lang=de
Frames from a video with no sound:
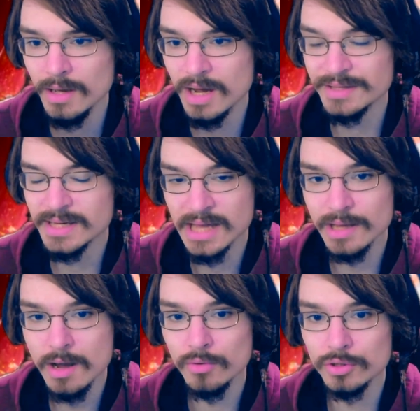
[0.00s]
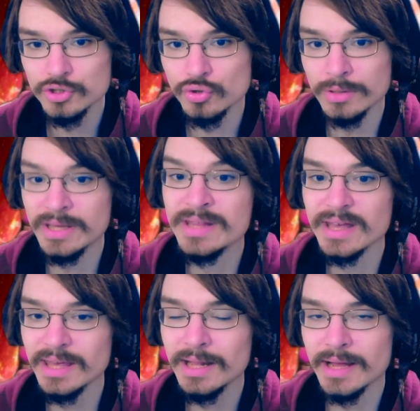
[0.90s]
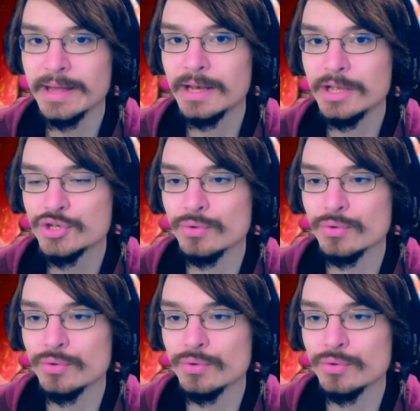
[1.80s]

äh, die kennen Drachenlord schon in der Regel eigentlich